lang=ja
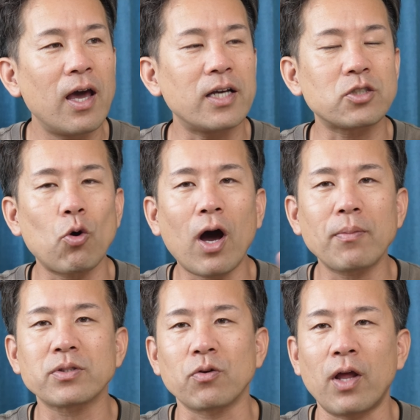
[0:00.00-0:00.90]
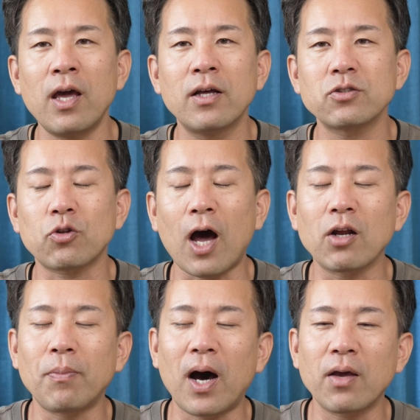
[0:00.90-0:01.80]
えー、障害物のね、ちょっとあ
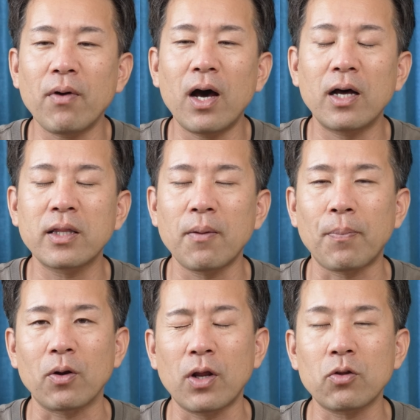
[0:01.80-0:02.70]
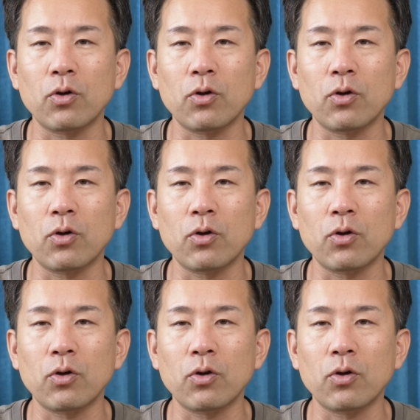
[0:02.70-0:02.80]
る場合は電波のね、